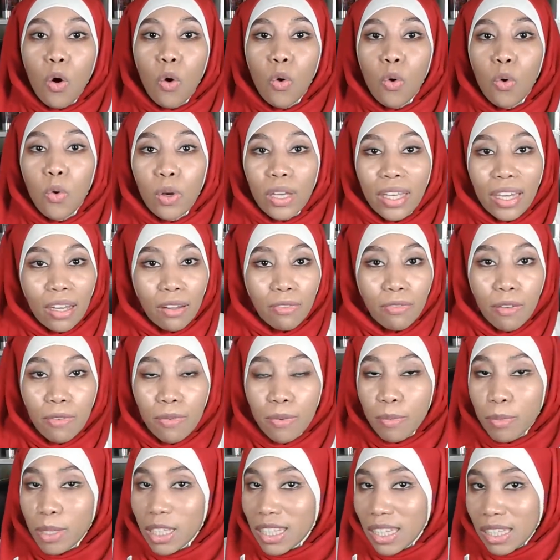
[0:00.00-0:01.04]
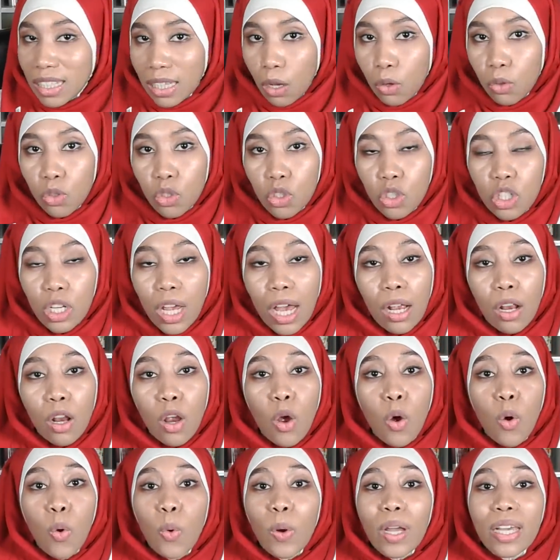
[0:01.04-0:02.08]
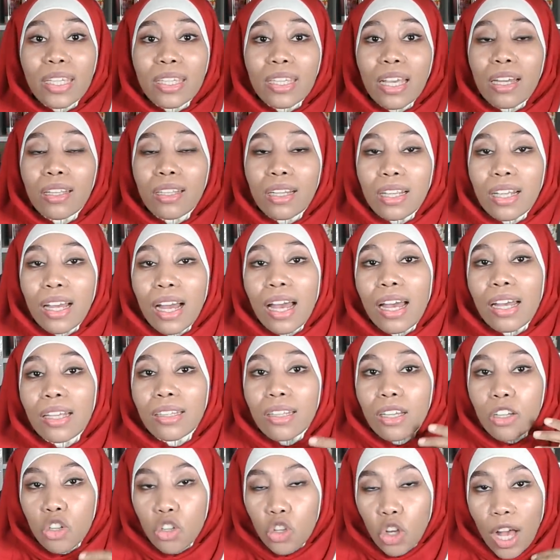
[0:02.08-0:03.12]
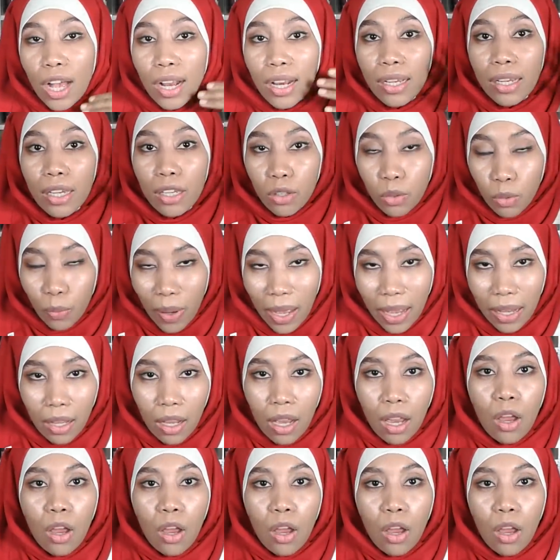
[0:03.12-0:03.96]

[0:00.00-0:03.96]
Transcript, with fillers: وكيخفف من تساقط الشعر وكيساعد على ان الشعر يطول